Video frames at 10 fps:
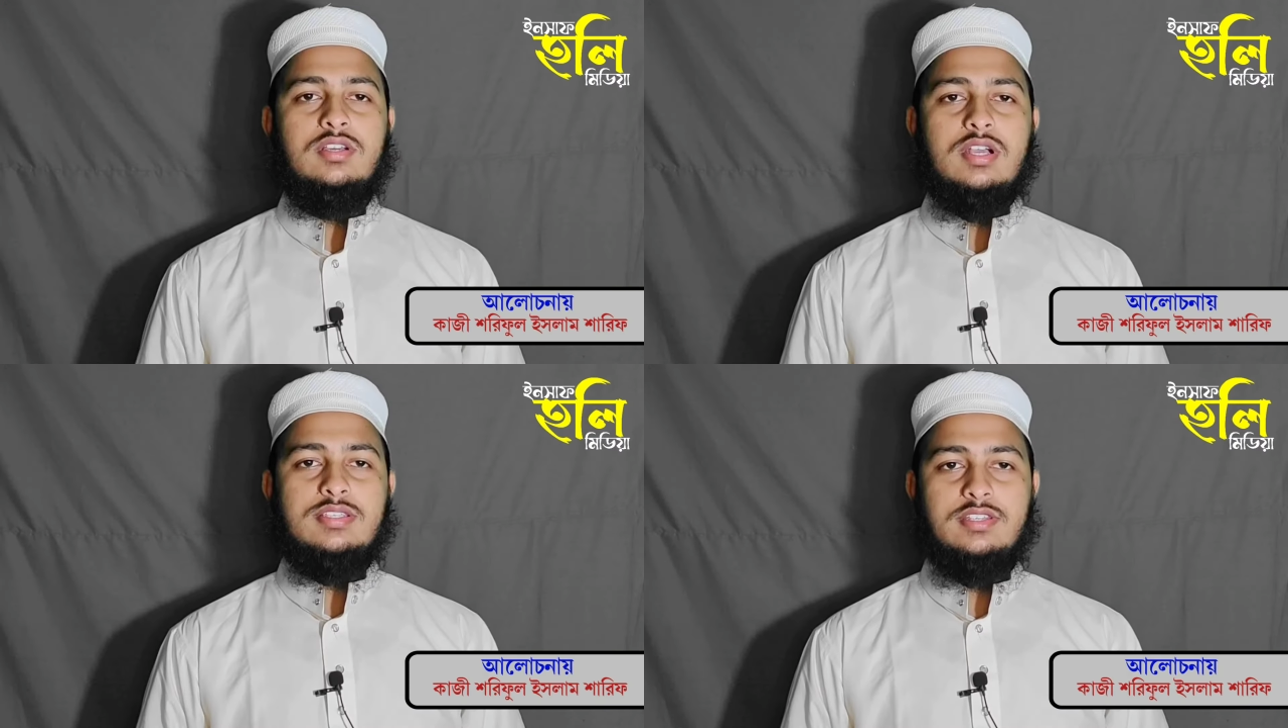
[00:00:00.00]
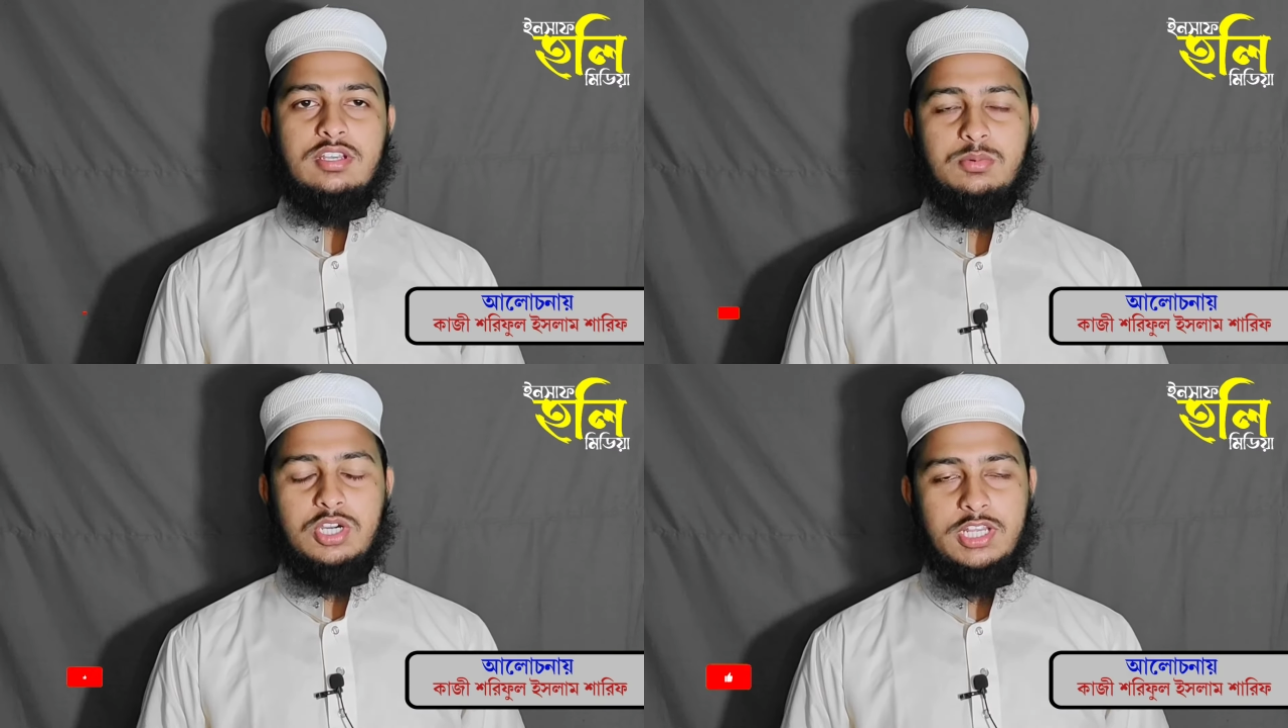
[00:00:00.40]

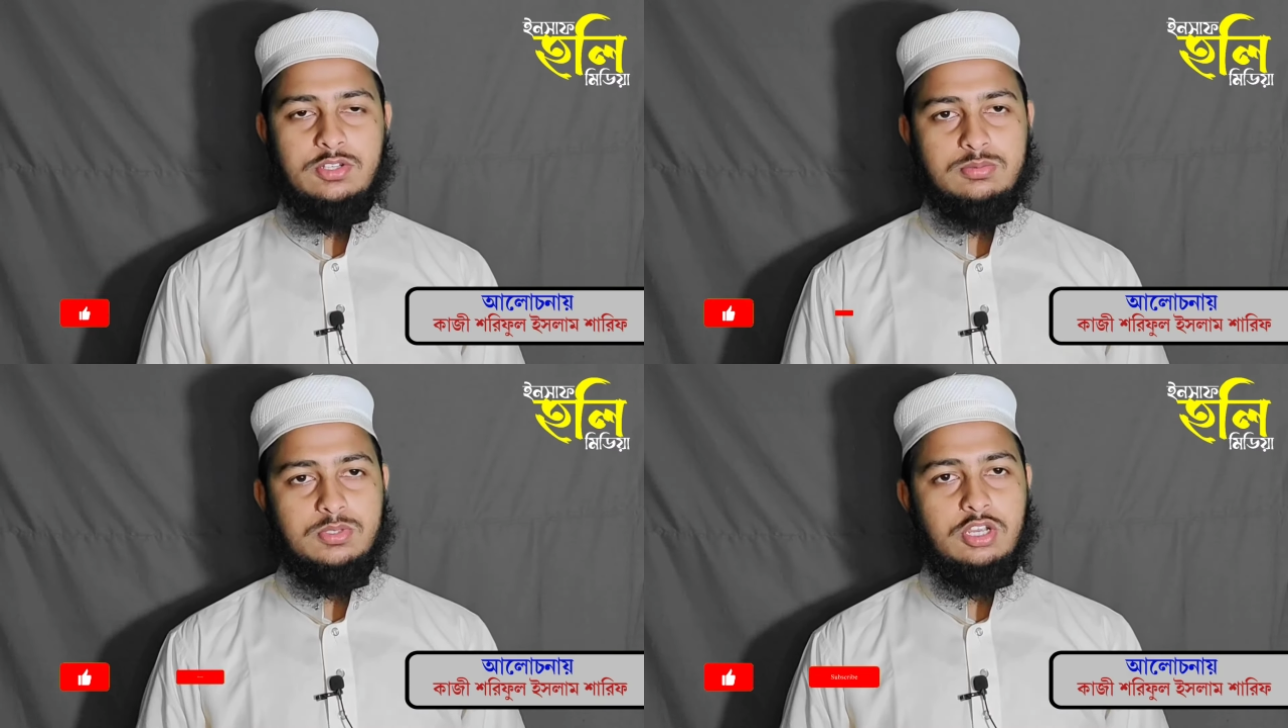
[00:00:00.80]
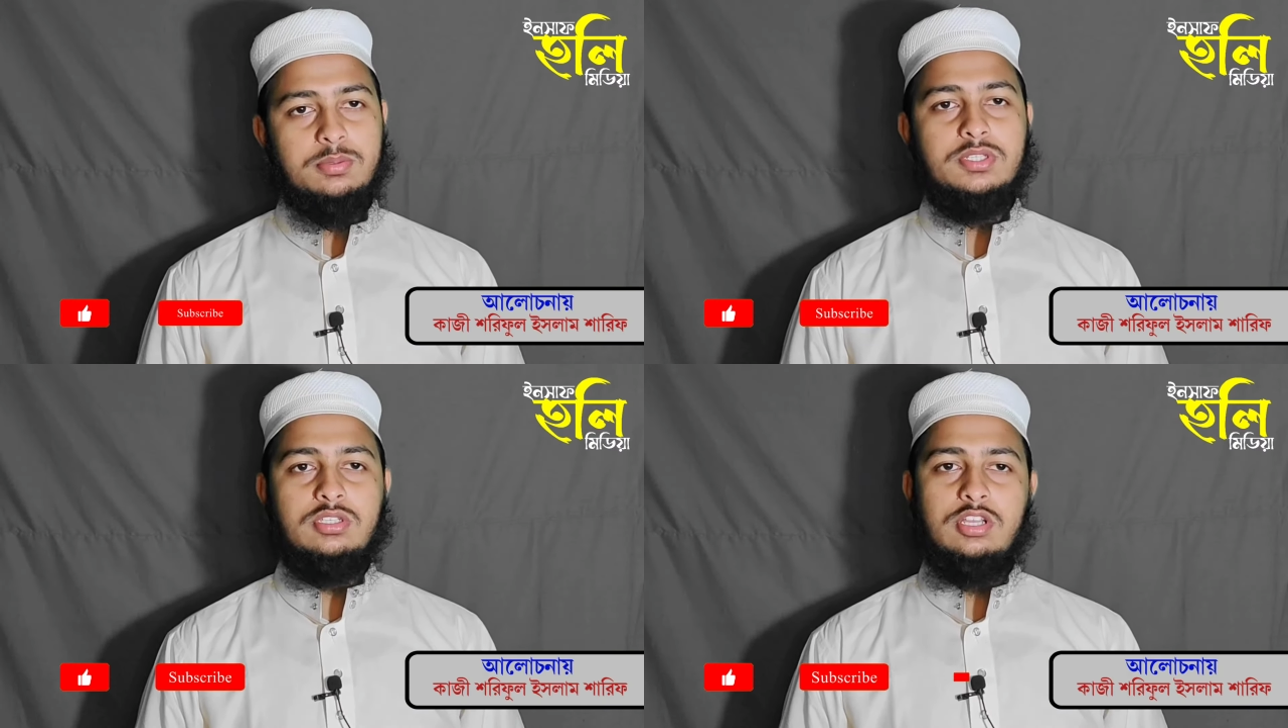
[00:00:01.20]
আসসালামু আলাইকুম
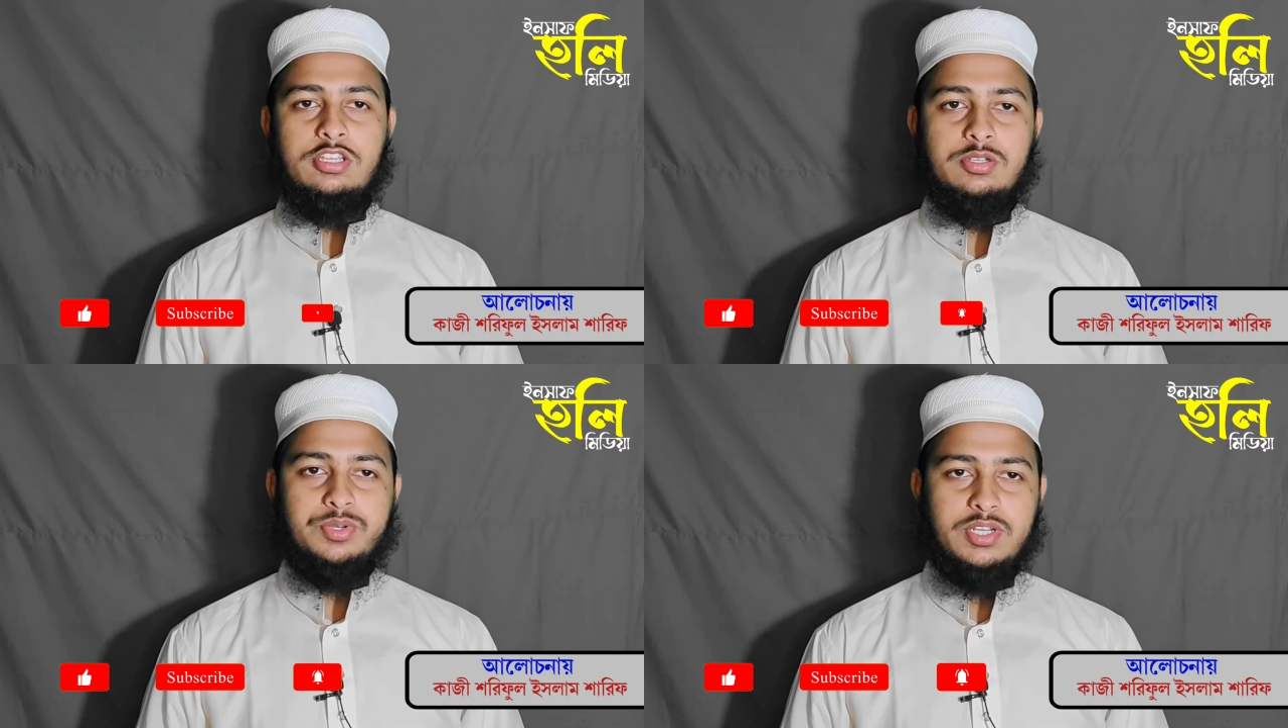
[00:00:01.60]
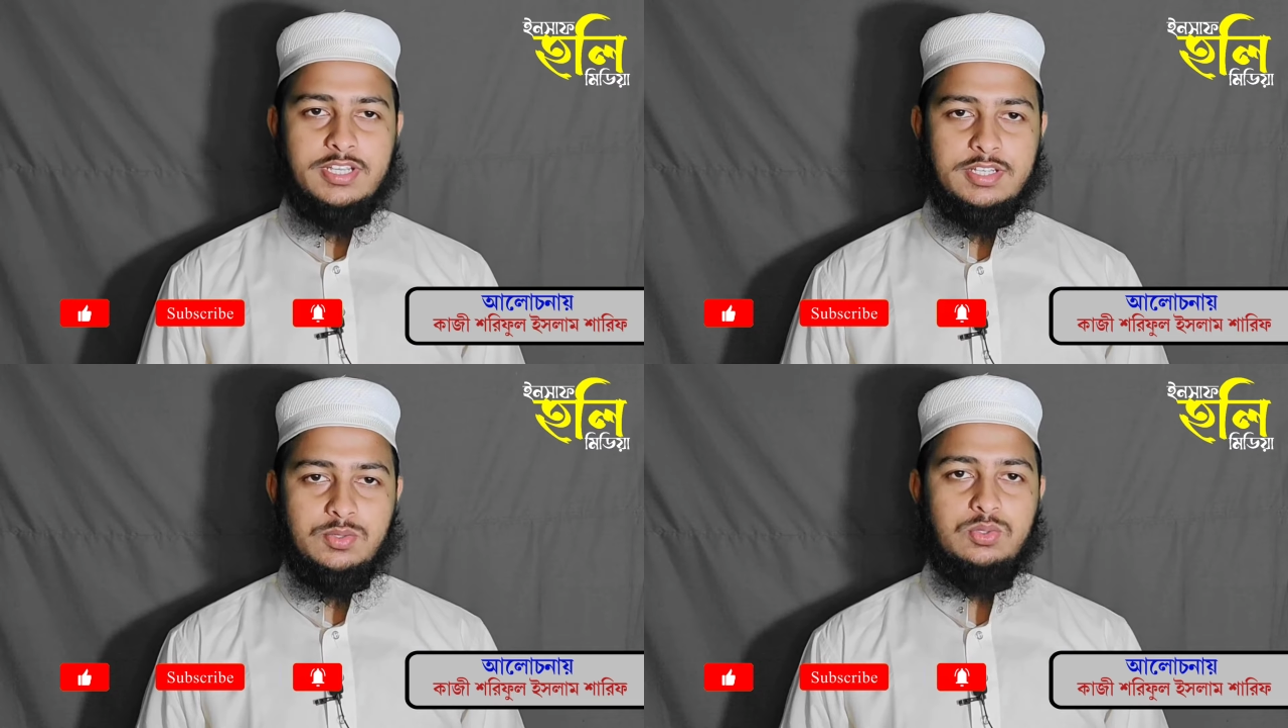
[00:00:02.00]
রহমতুল্লাহ
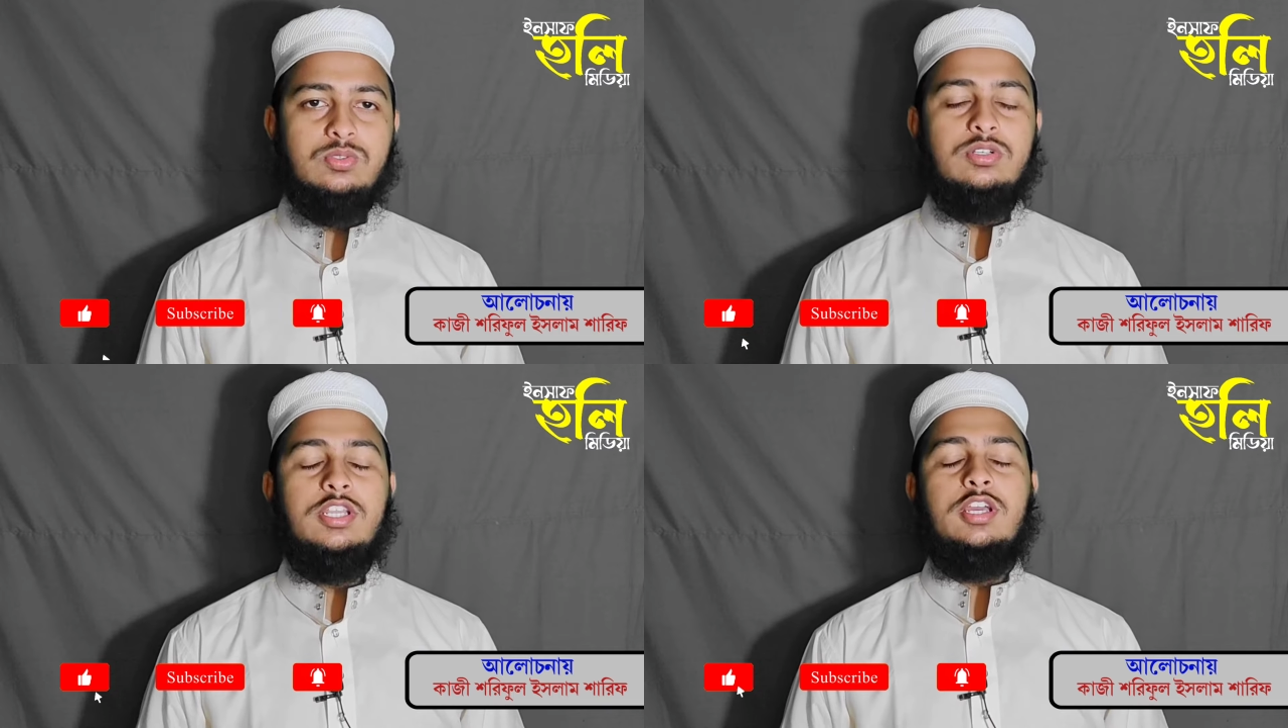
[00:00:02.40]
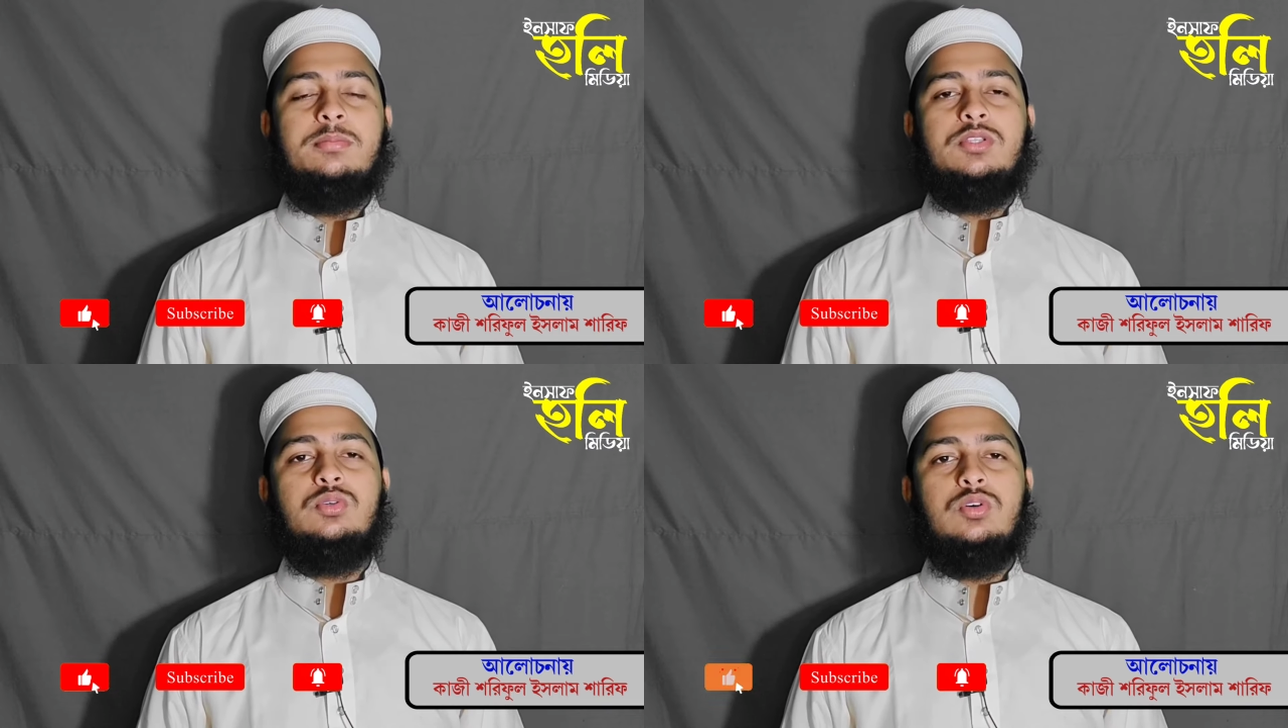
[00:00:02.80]
বরকাত নাহমদ